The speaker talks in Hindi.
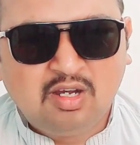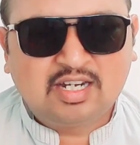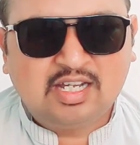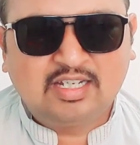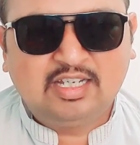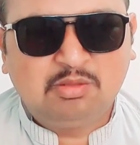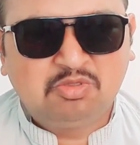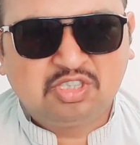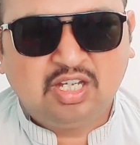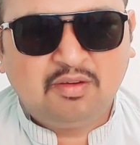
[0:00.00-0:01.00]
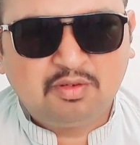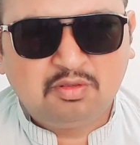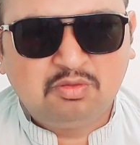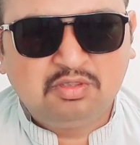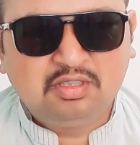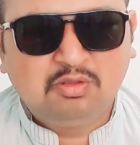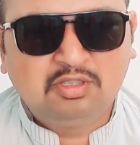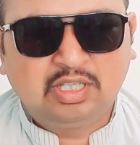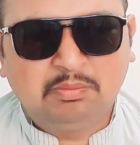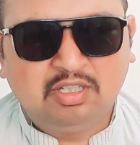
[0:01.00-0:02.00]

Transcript: रागीर मुसाफरों उन उनकी